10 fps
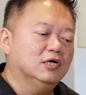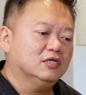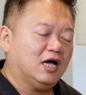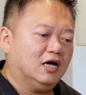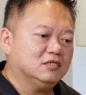
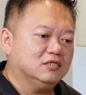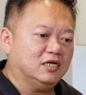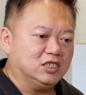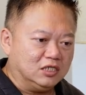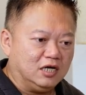他是
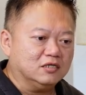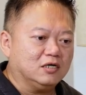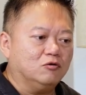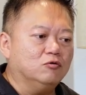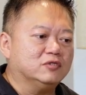在情感
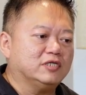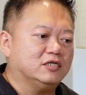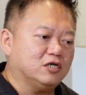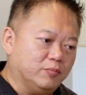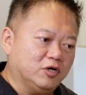上，或者在
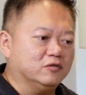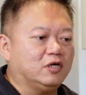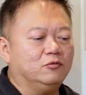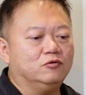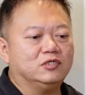交朋友
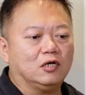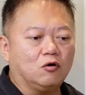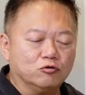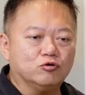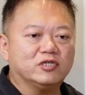上，或者在
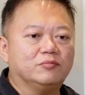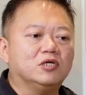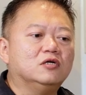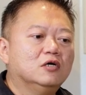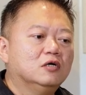工作上
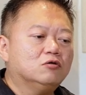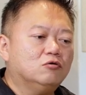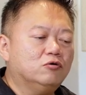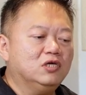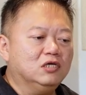面。
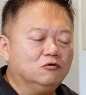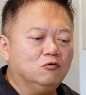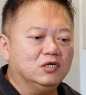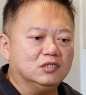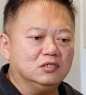都会因
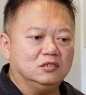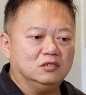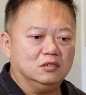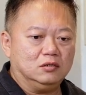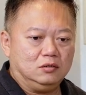为自己
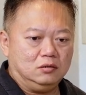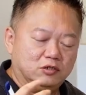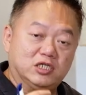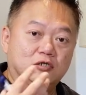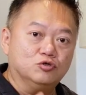的
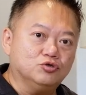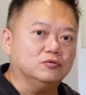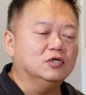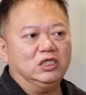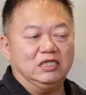情
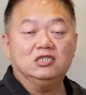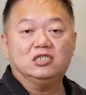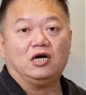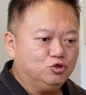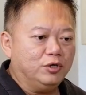绪影
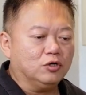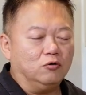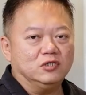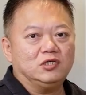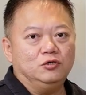响对
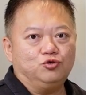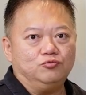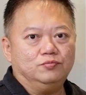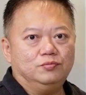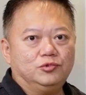拱的这一
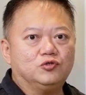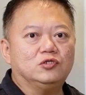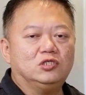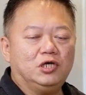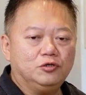组，就
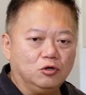是天